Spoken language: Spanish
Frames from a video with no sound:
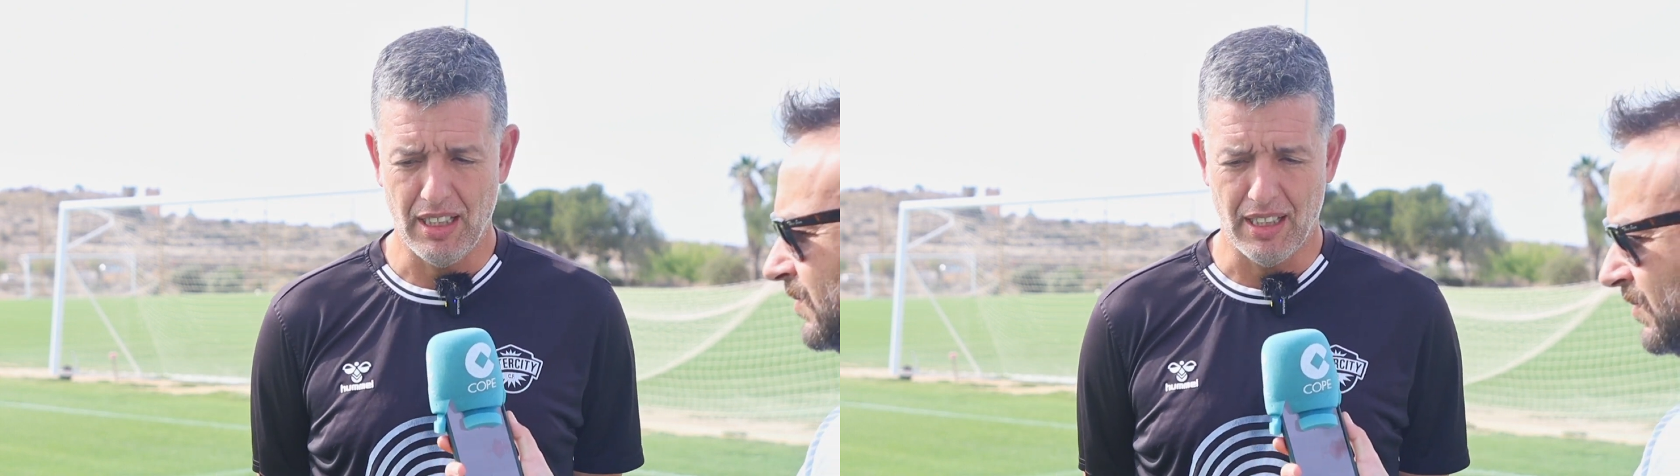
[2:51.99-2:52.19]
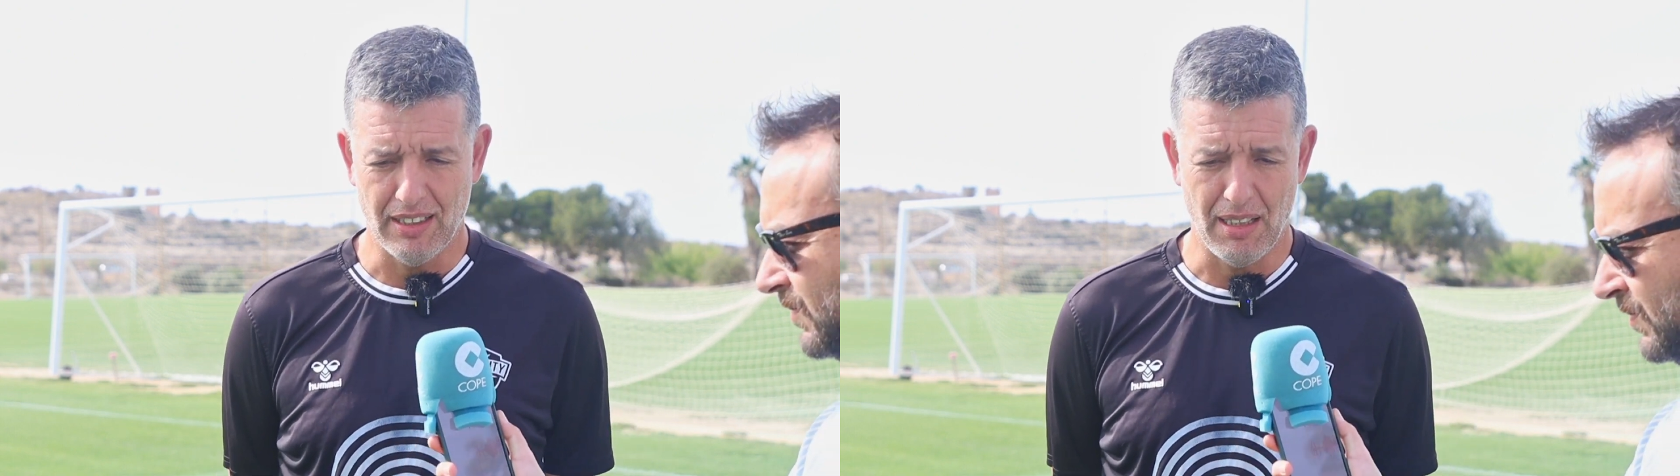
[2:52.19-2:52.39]

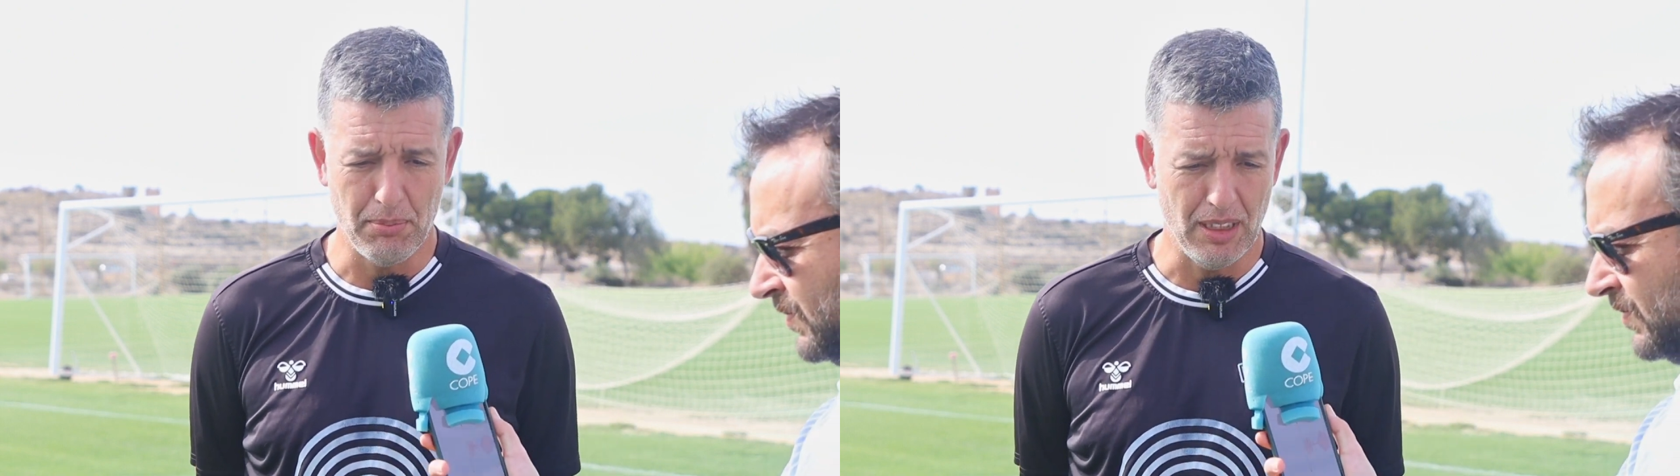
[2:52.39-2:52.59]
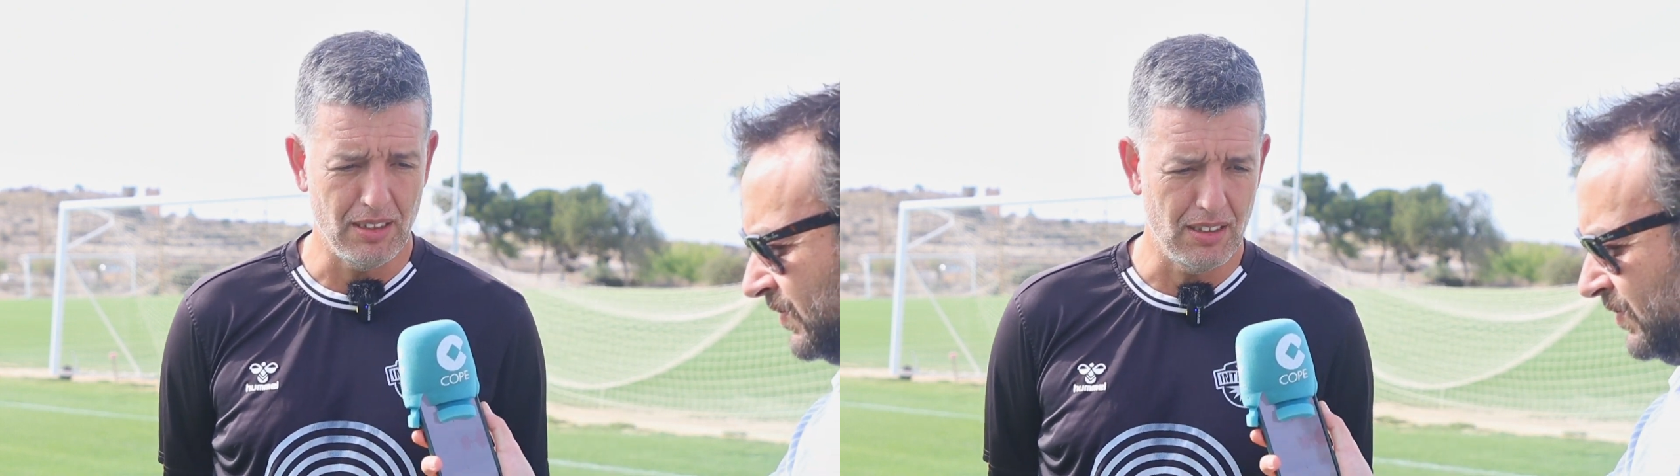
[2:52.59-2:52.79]
que
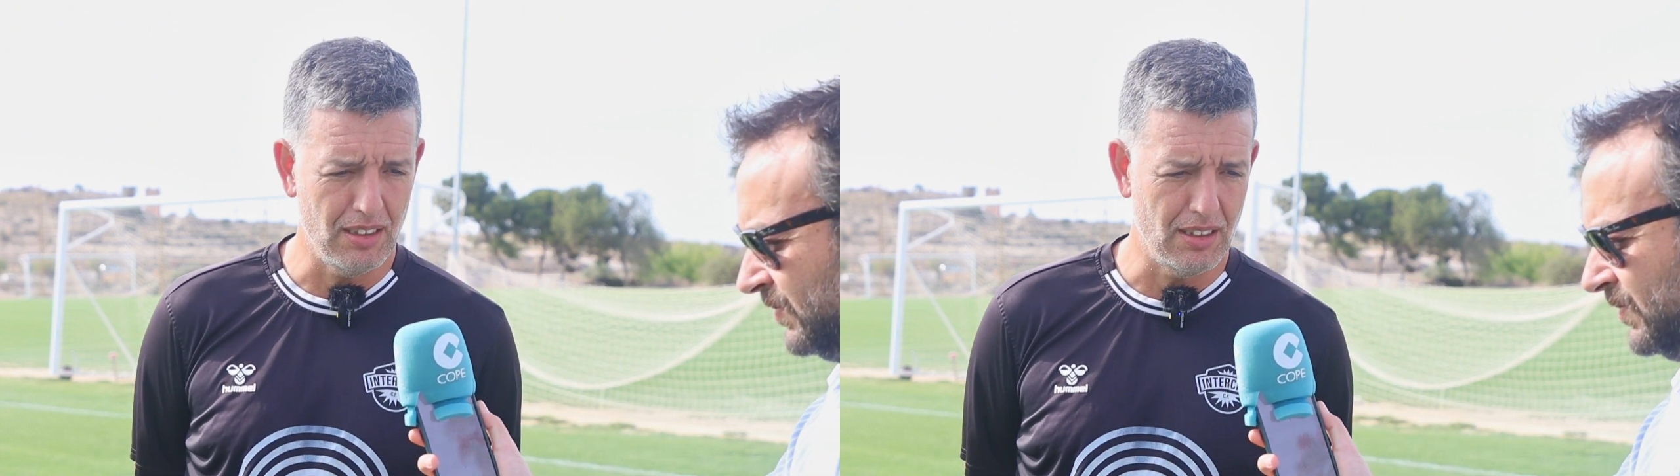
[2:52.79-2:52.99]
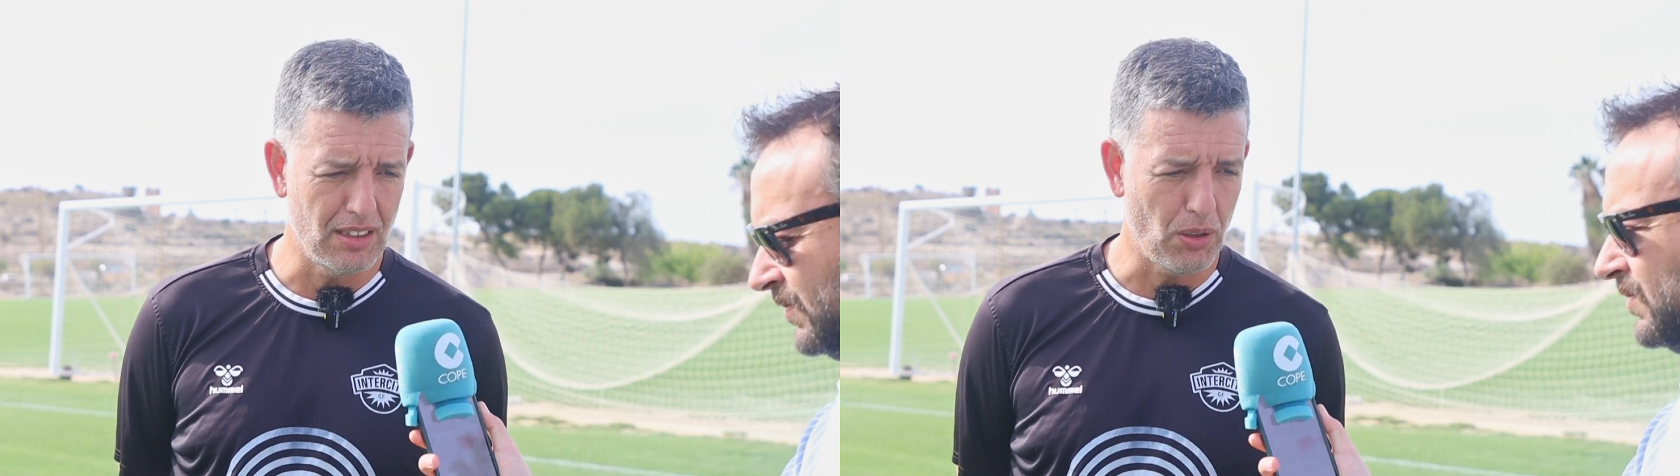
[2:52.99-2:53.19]
también
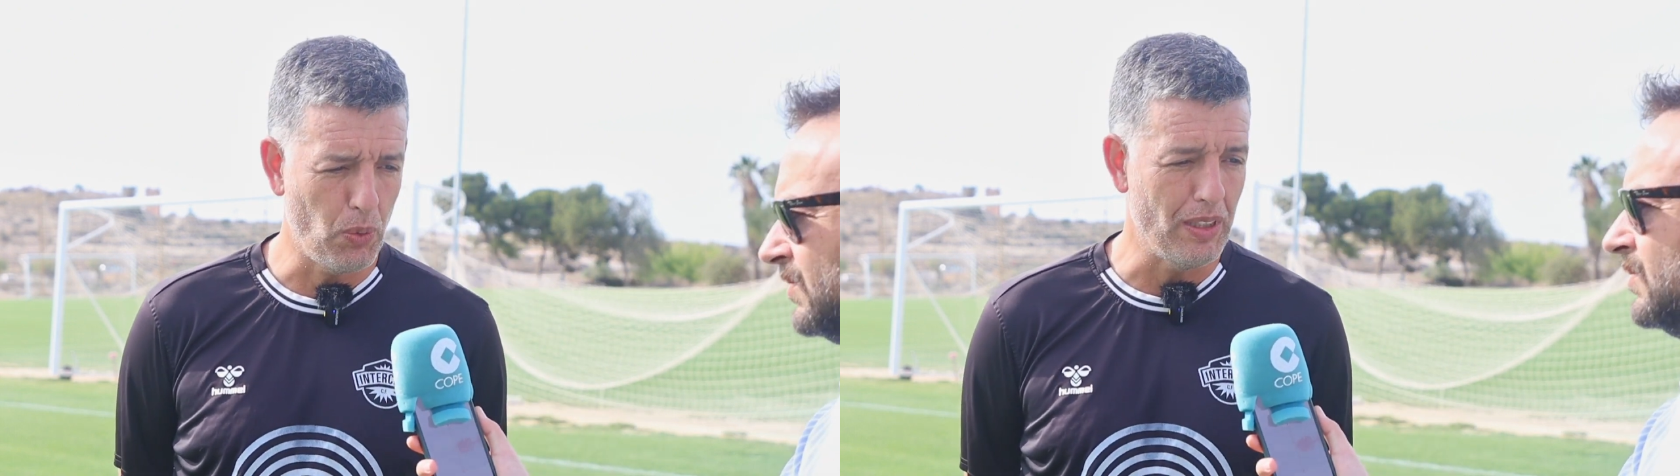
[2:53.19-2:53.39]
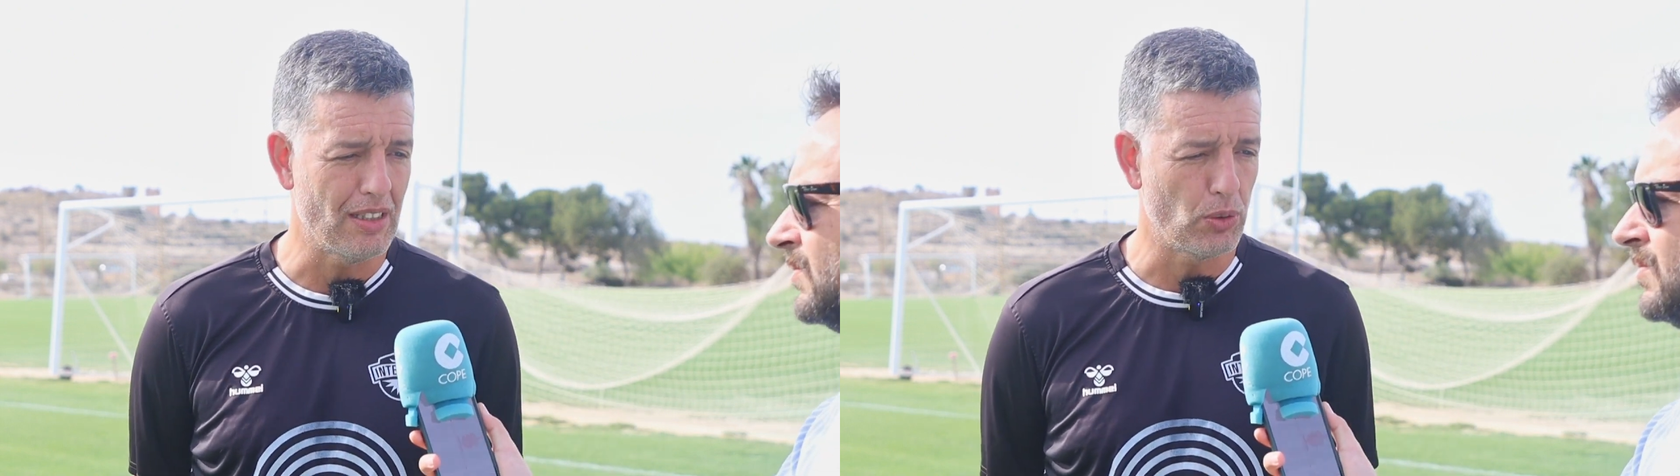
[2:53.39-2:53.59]
eh, cuida